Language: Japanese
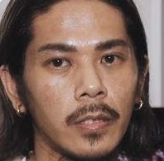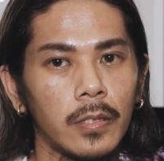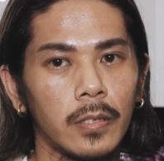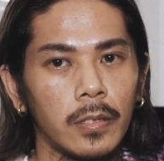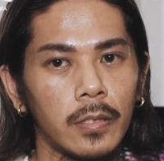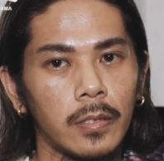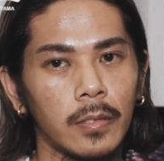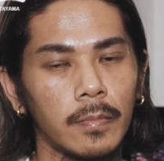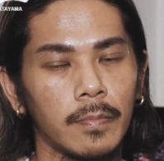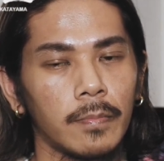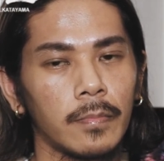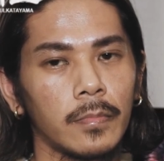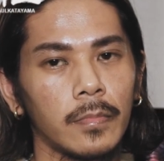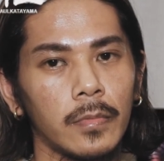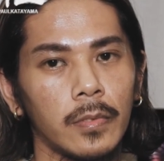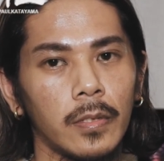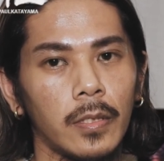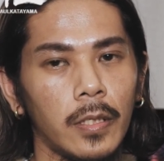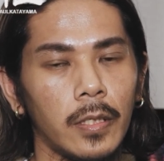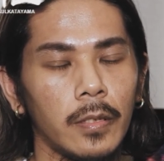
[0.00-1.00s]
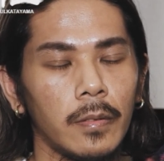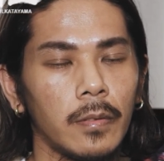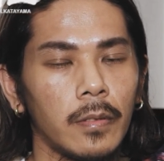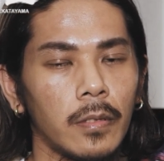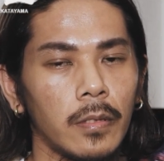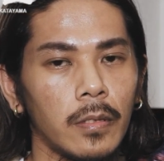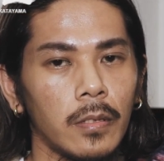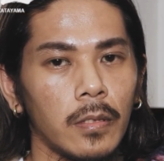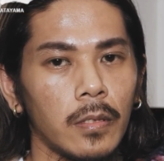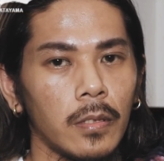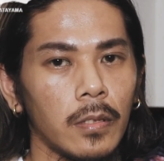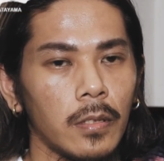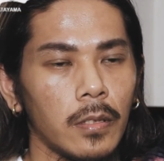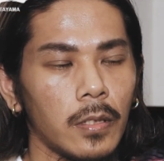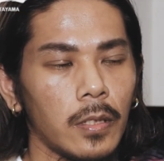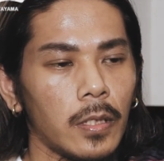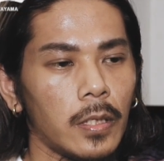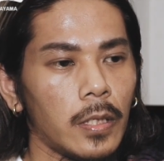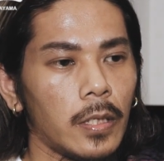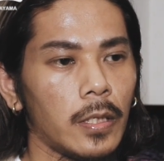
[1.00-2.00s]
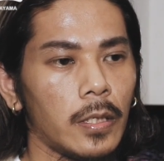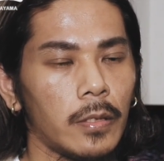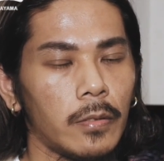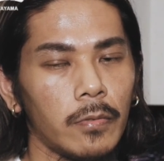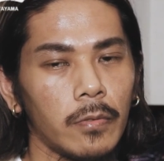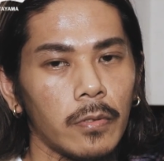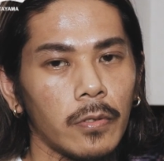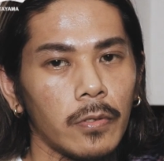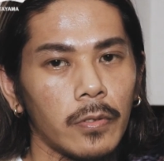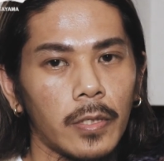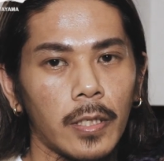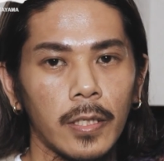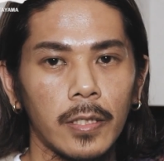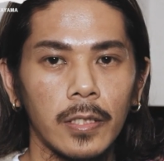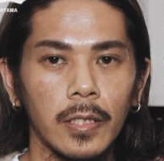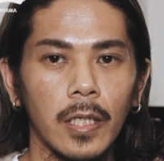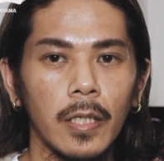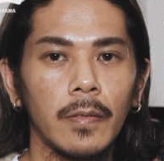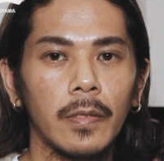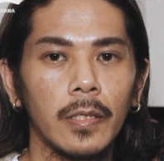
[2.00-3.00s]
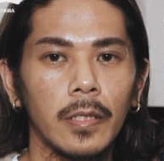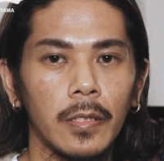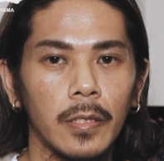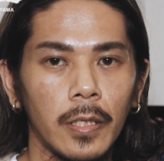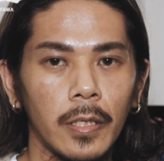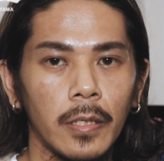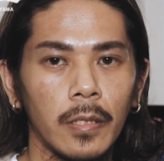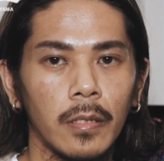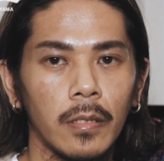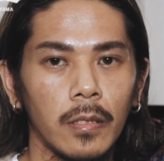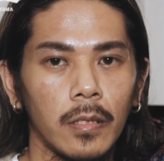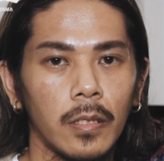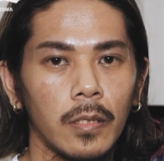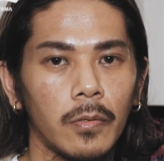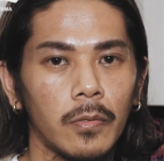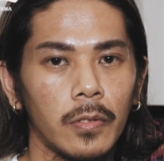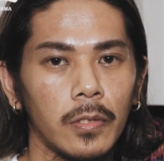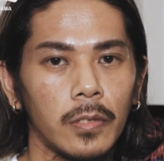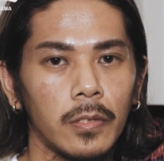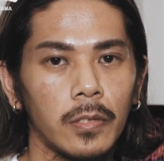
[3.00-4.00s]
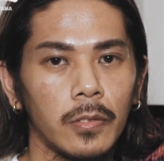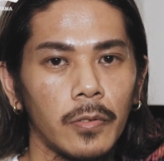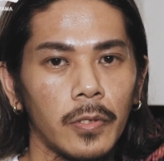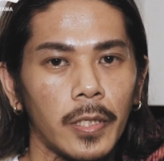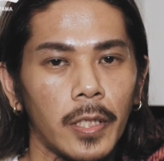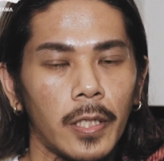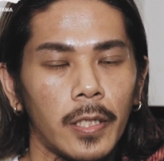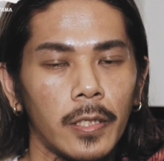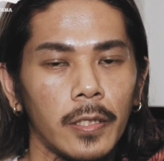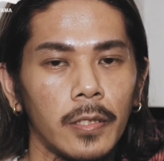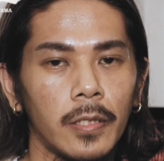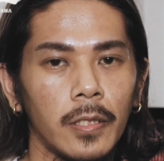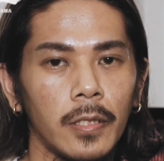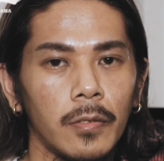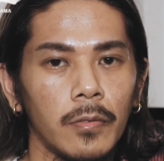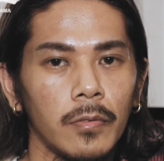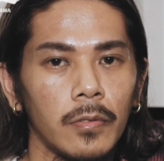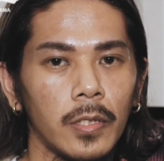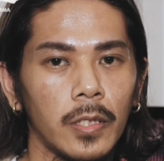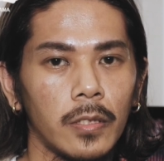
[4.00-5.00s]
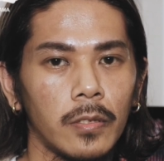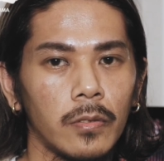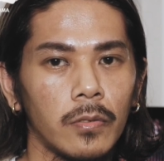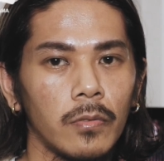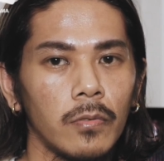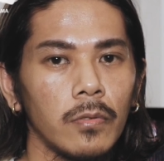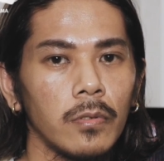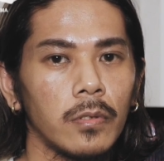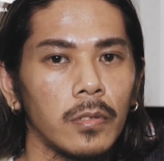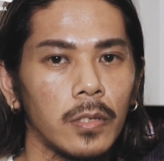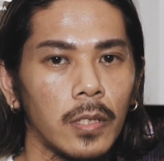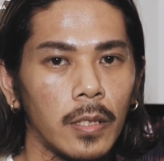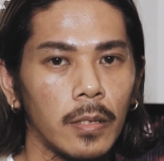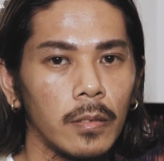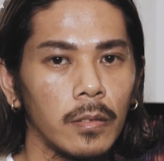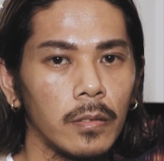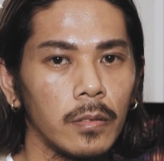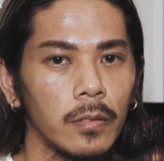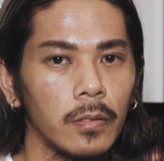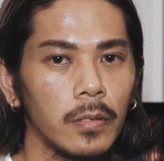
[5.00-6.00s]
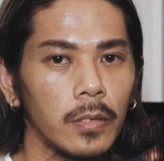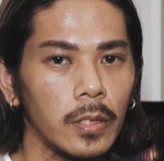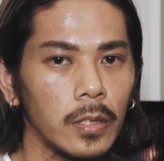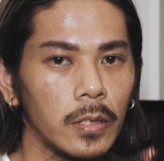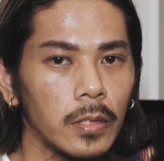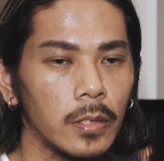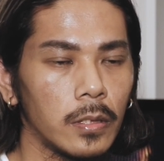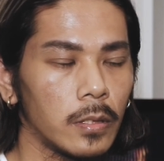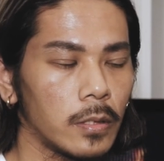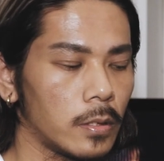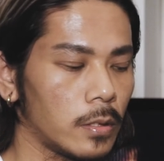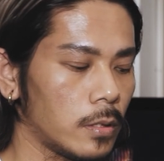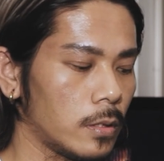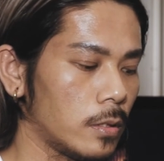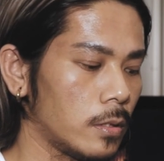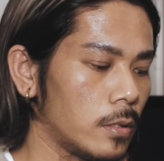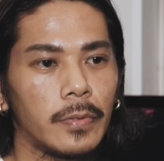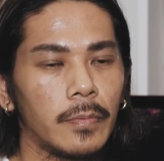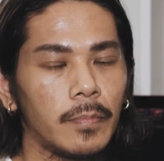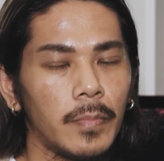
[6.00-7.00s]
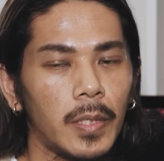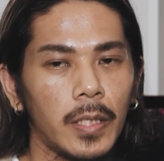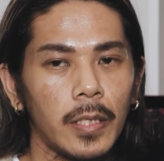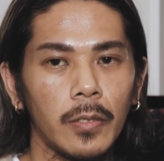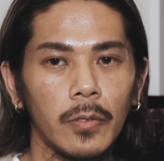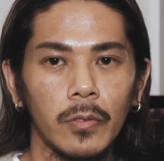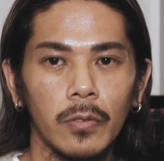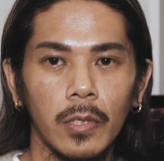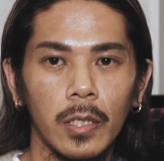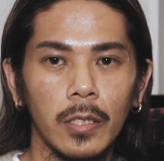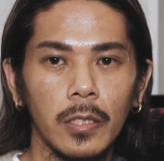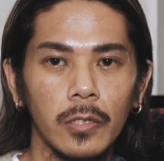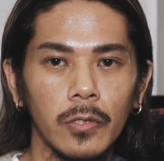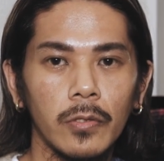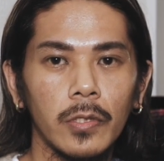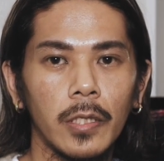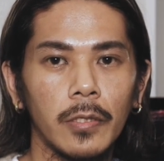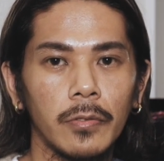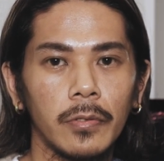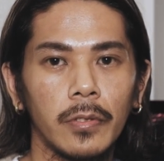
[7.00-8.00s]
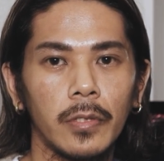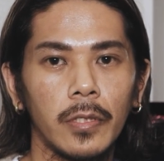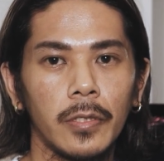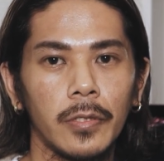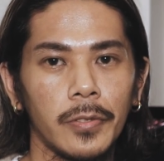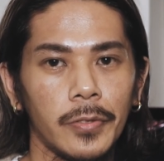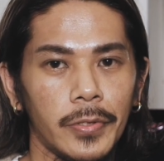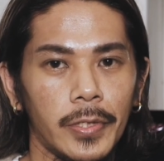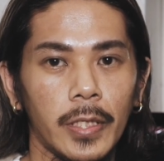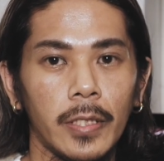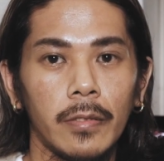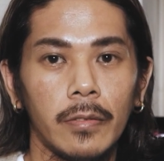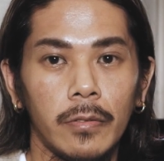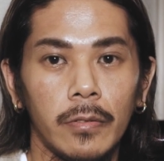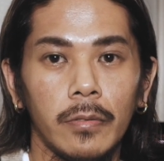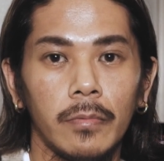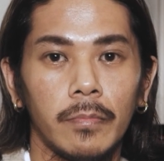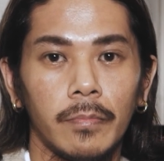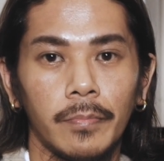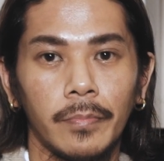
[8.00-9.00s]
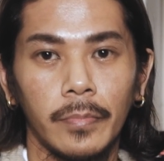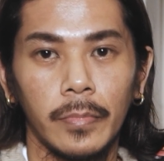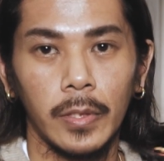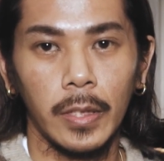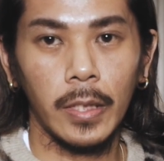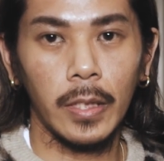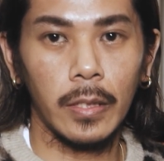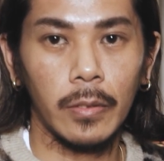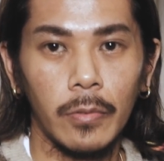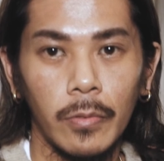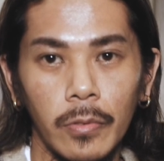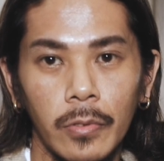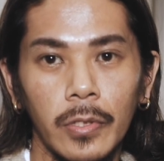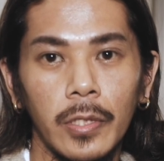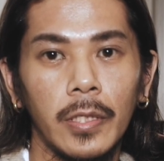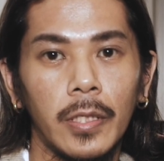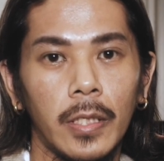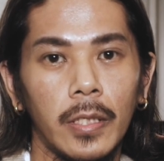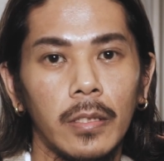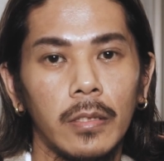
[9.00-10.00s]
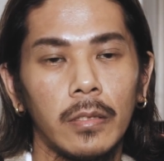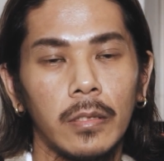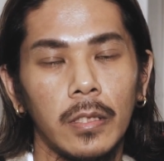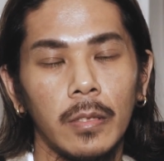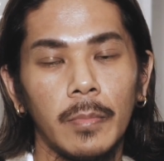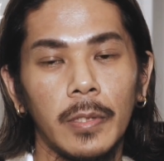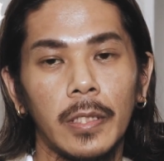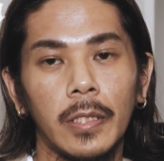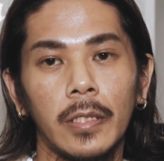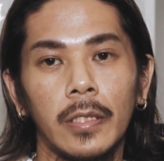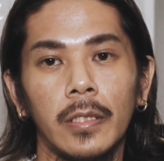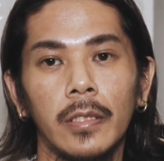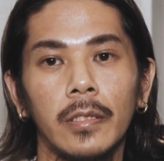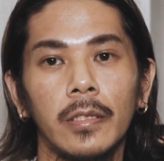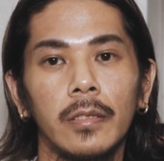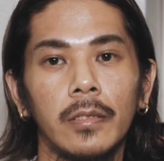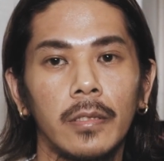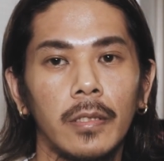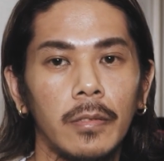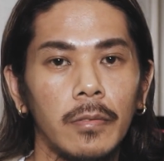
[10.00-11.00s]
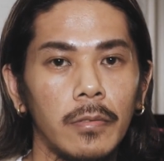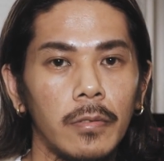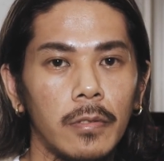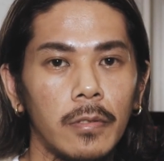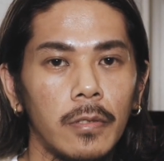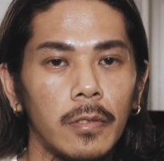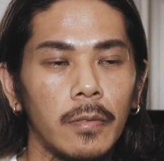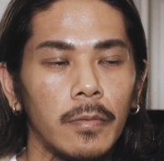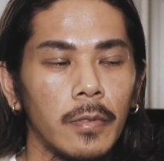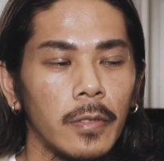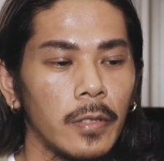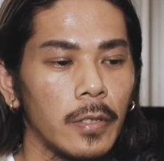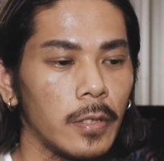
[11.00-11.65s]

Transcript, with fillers: す。はい。えー、東京の立川でね、えー、堀市をやられている、ソースさんです。まあ、ネオトラディショナルっていうジャンルが得意で好きみたいなんですけど、